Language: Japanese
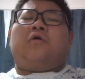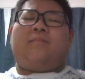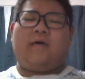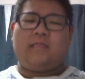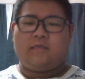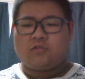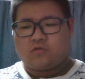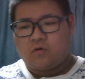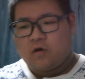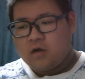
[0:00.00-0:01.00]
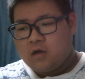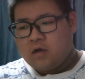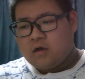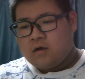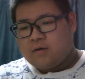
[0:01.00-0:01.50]
まあね、ちょっと、
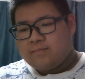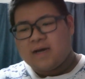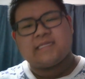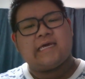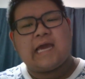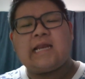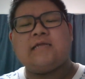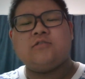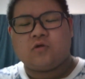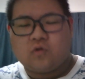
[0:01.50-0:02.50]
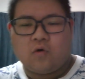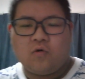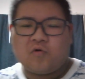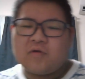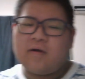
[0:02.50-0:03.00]
まだやれるぞと。
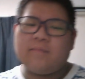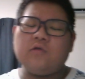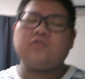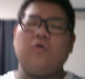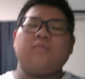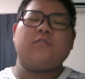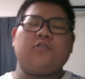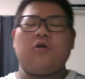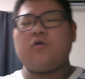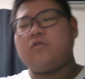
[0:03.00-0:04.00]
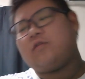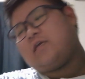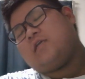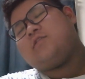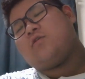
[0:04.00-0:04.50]
俺はもっと面白いこと
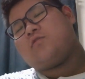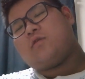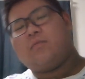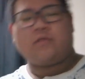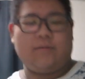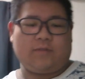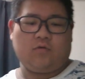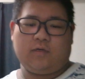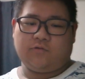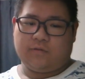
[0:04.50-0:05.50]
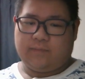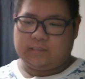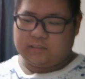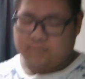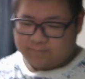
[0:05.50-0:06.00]
できるぞって思って今動画撮ってま
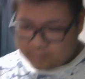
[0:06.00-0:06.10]
す。